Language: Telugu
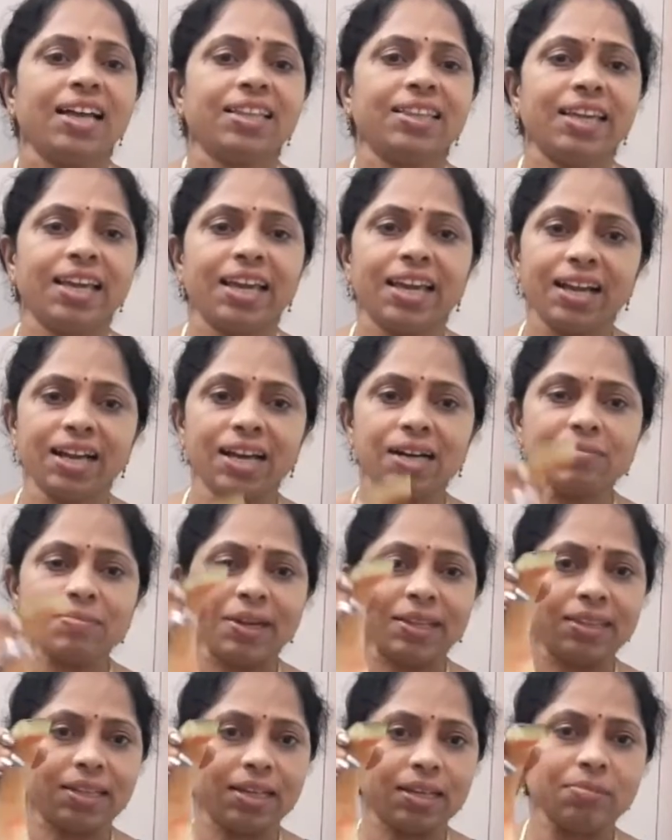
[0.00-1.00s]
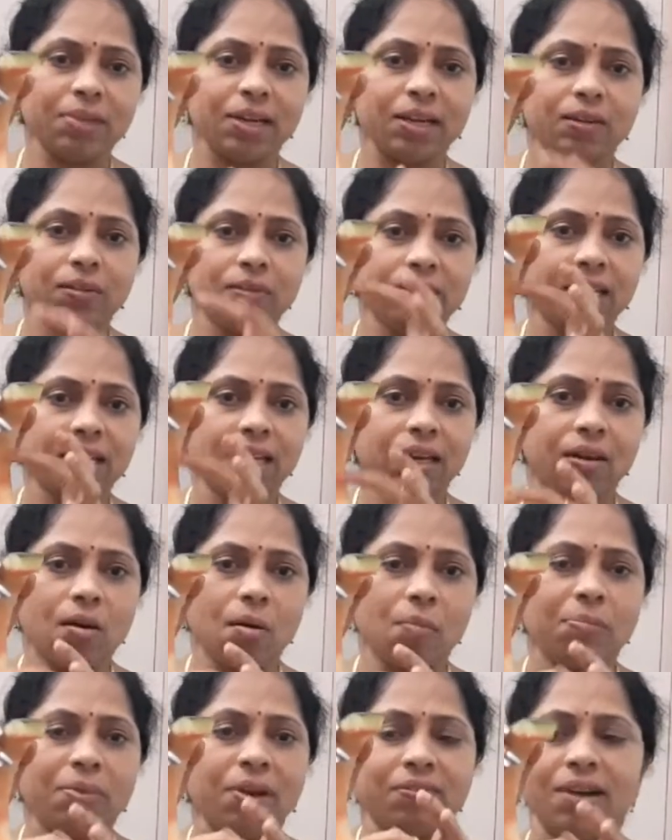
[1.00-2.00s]
అయితే ఇంకా మన దగ్గర మిగిలింది
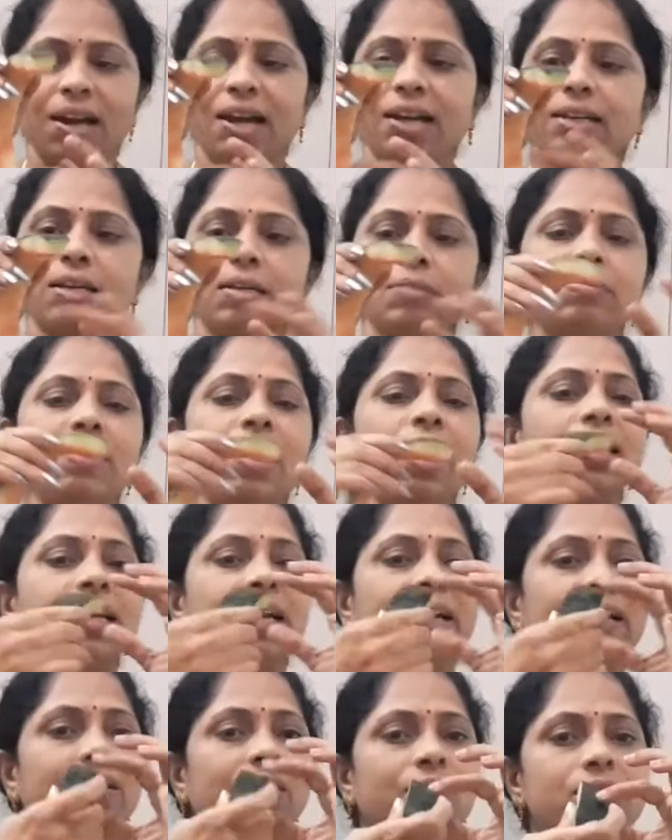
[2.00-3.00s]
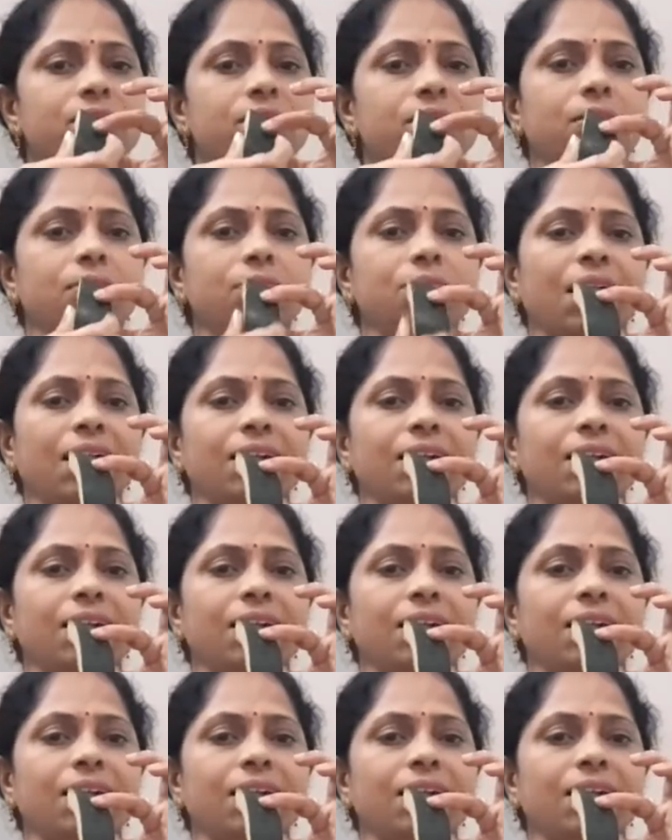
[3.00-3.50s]
లోపల వైటర్ పార్ట్ అండ్ ఆల్సో